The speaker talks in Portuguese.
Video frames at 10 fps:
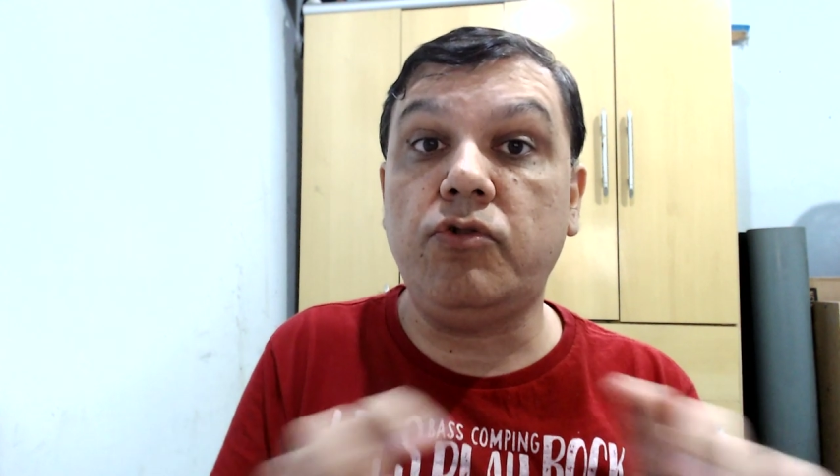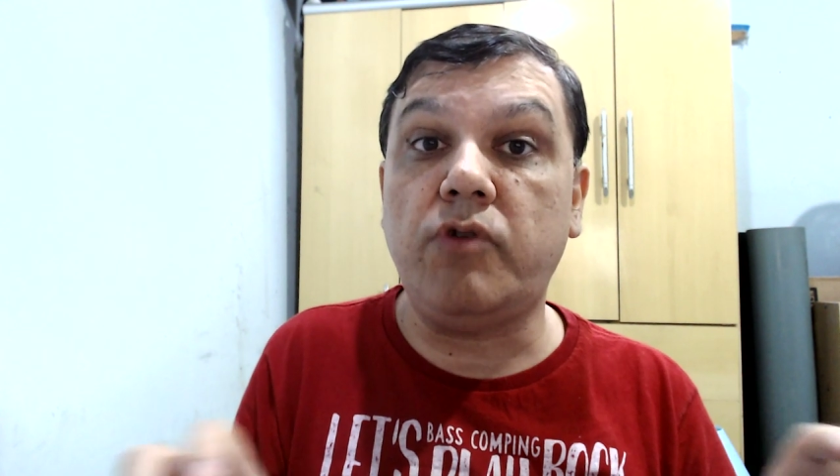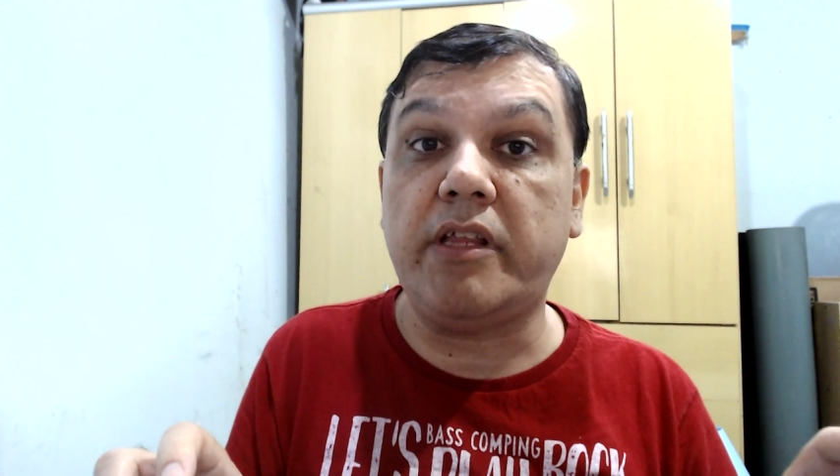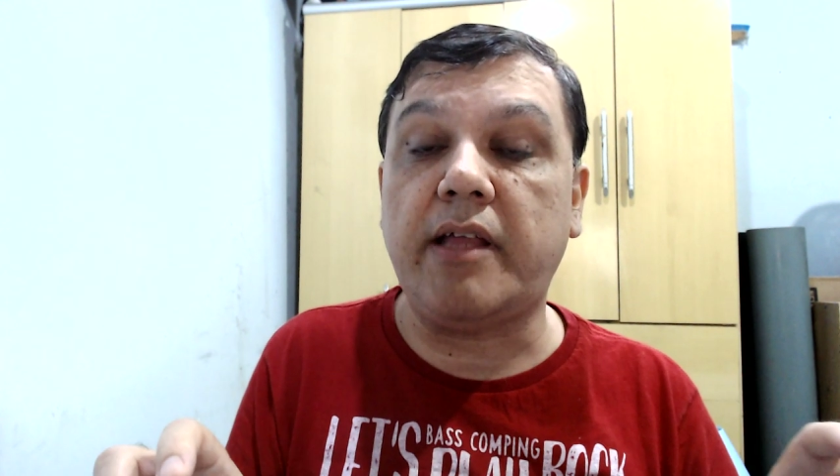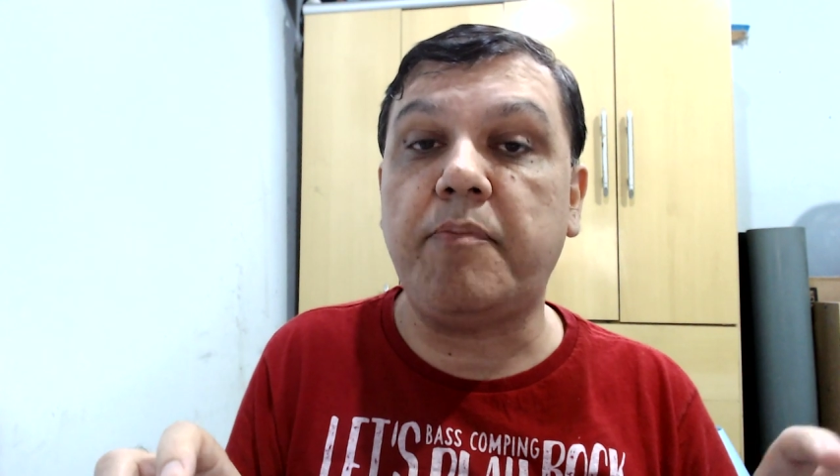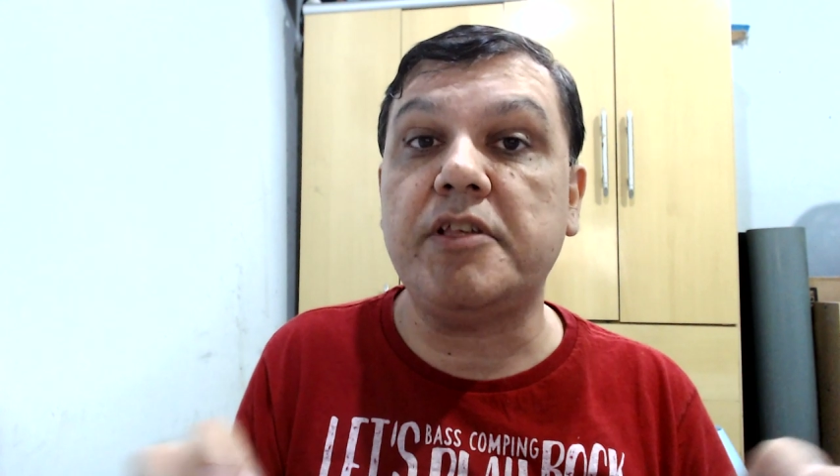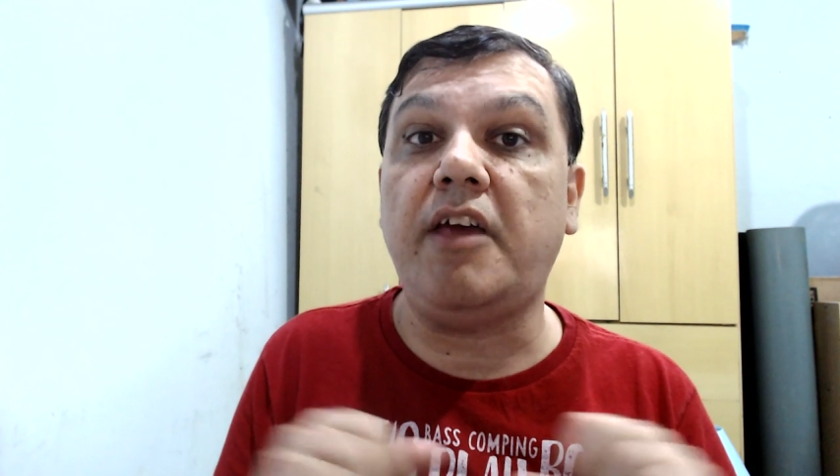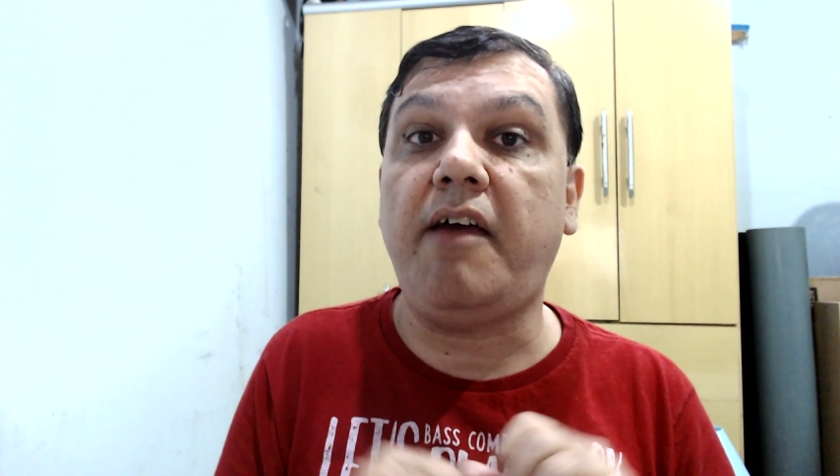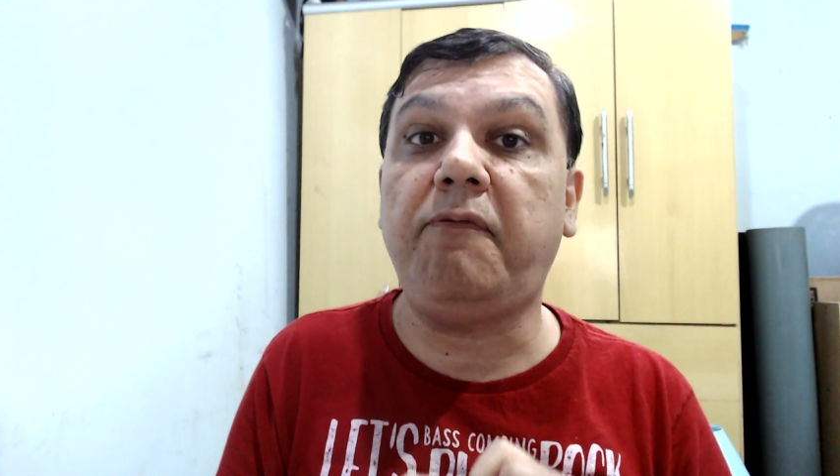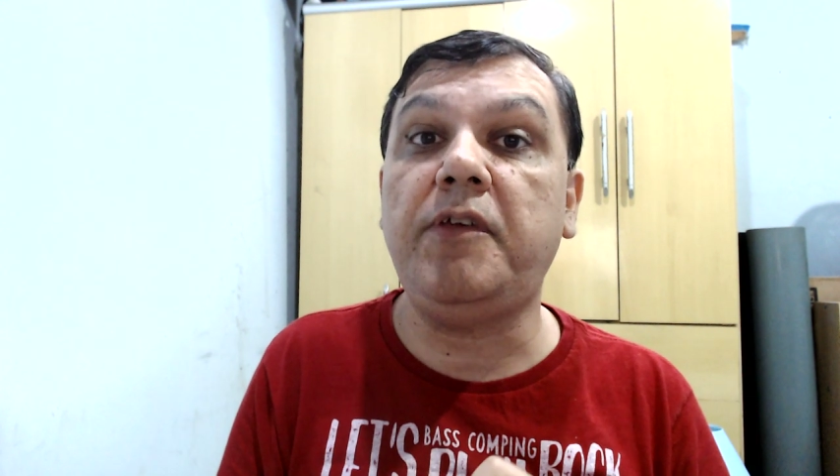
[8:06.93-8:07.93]
numa etapa de
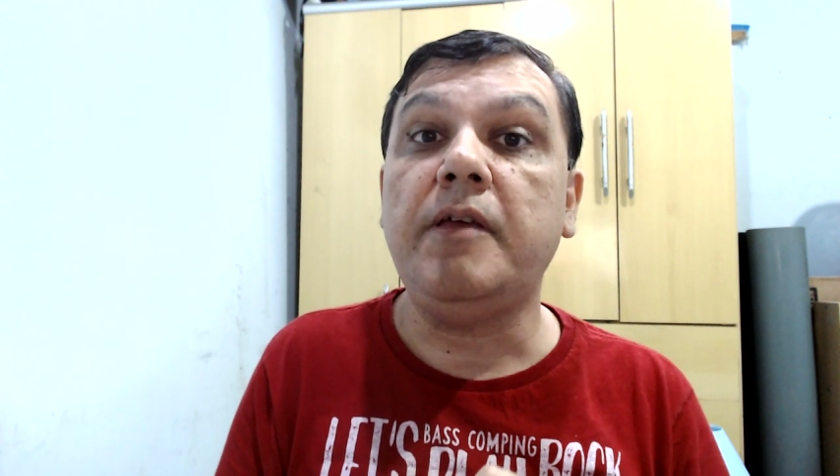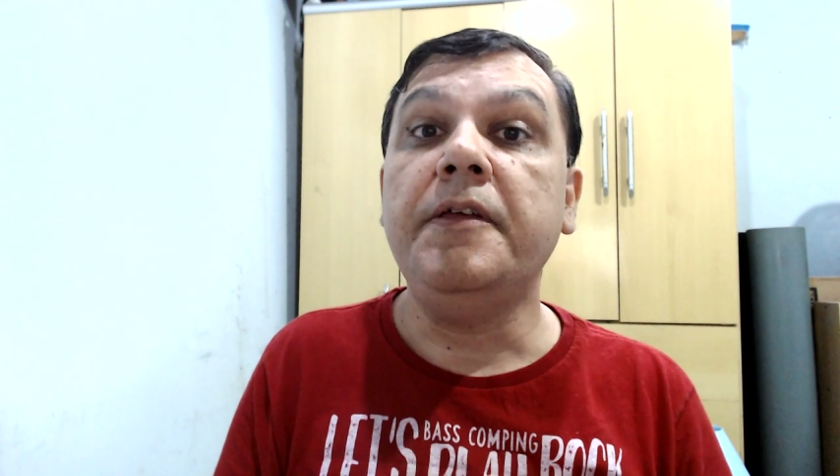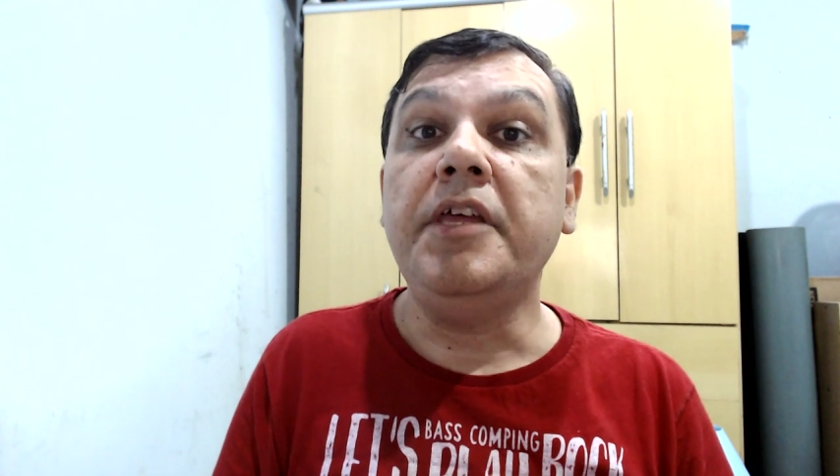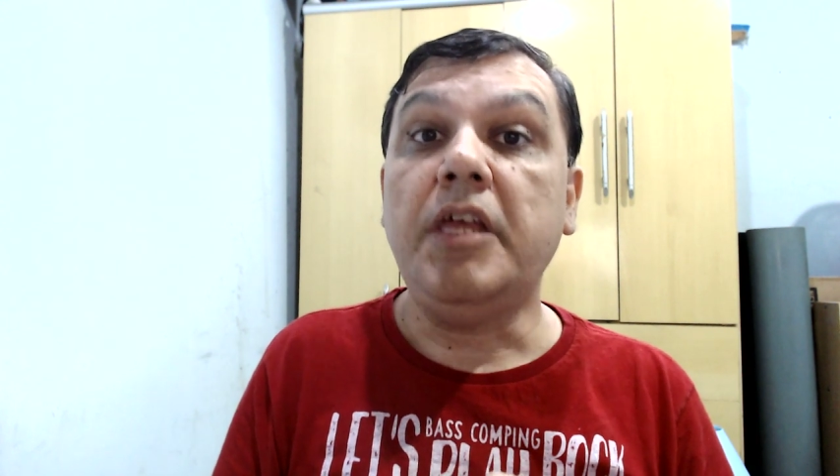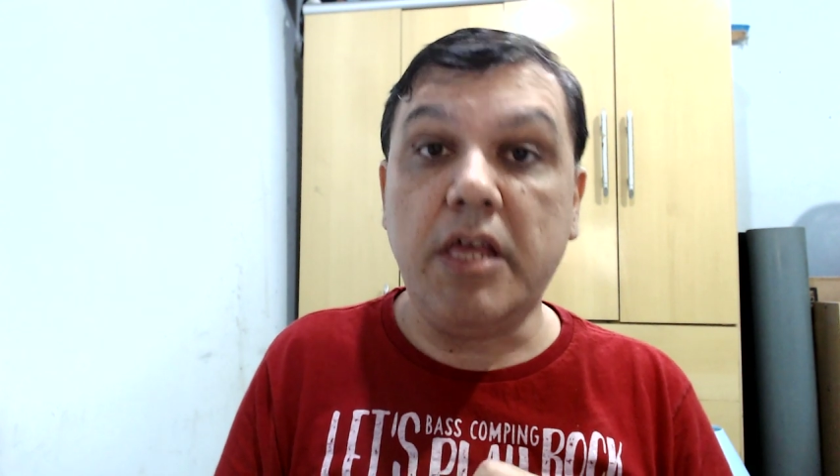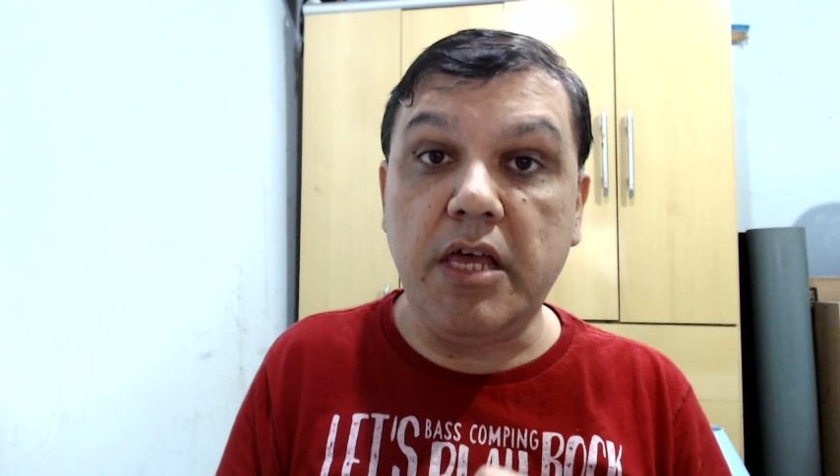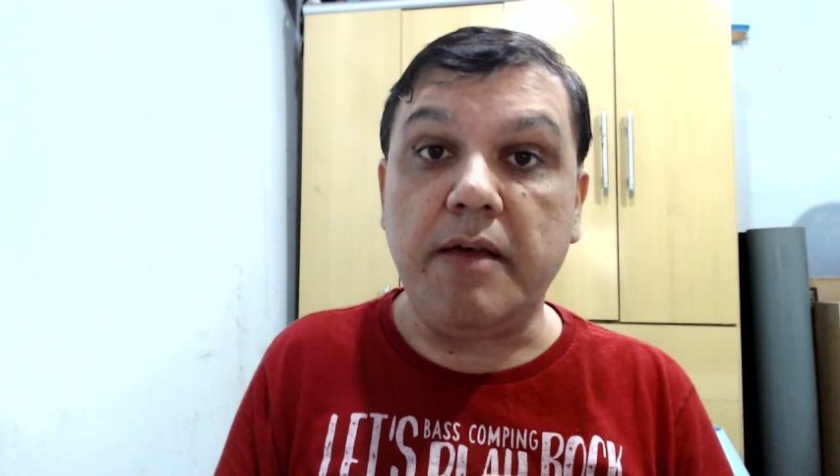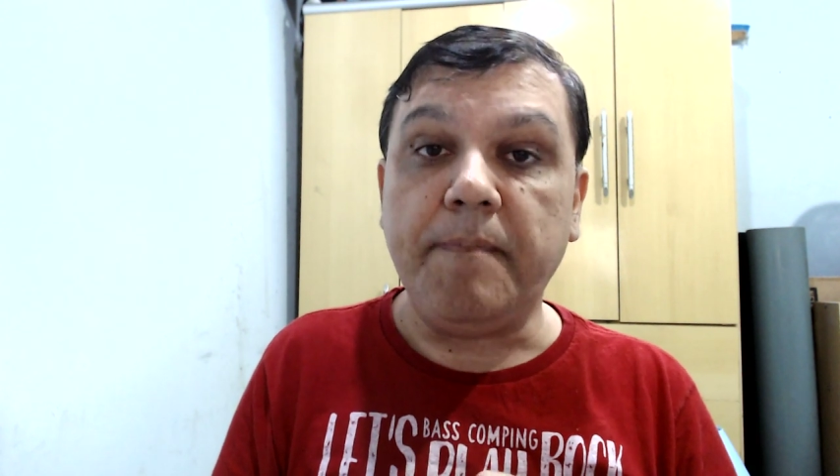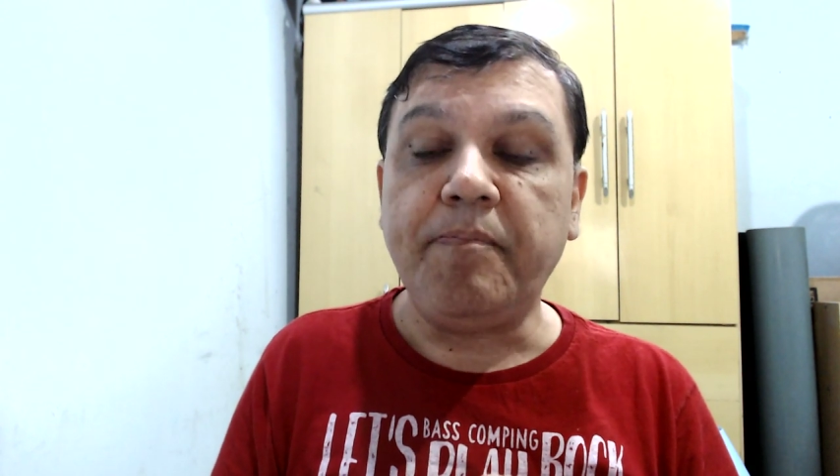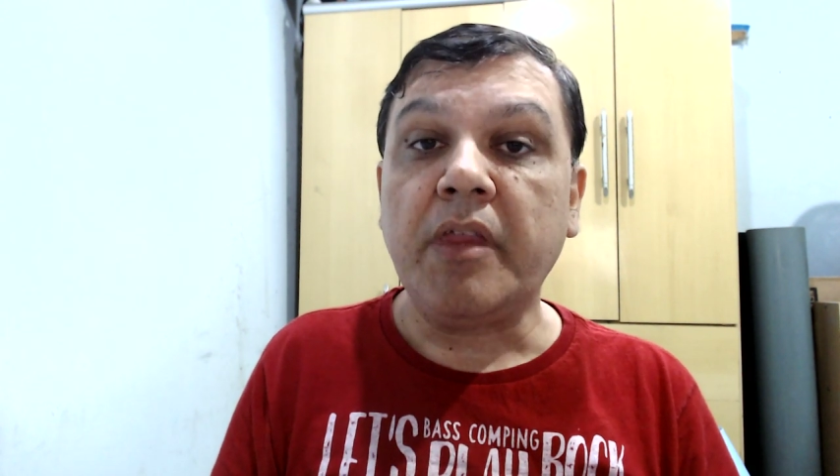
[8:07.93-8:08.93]
F I.